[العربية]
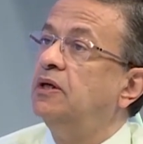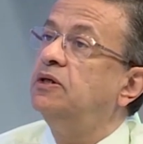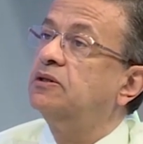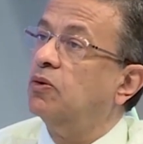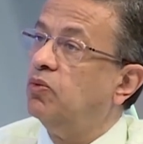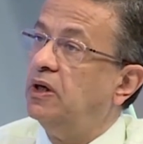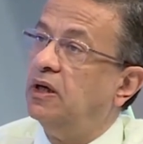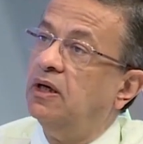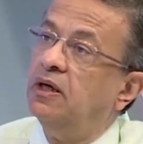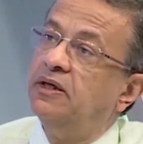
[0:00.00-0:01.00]

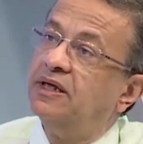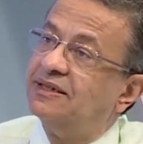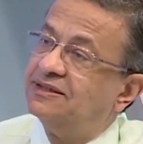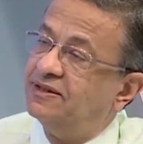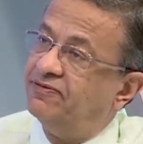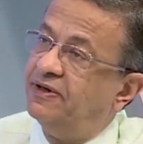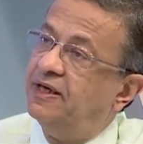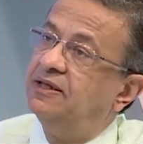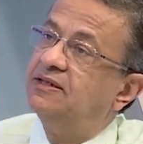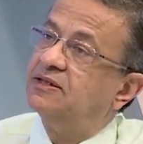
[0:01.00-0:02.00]
نطولها
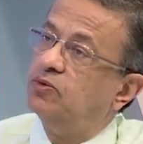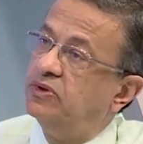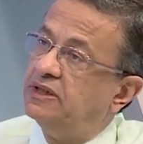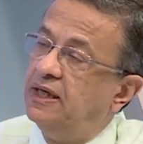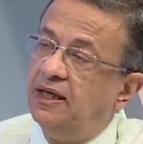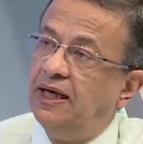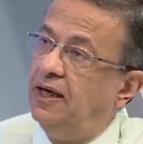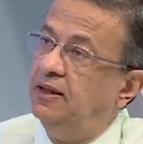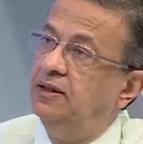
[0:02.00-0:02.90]
نكثفها نزودها لا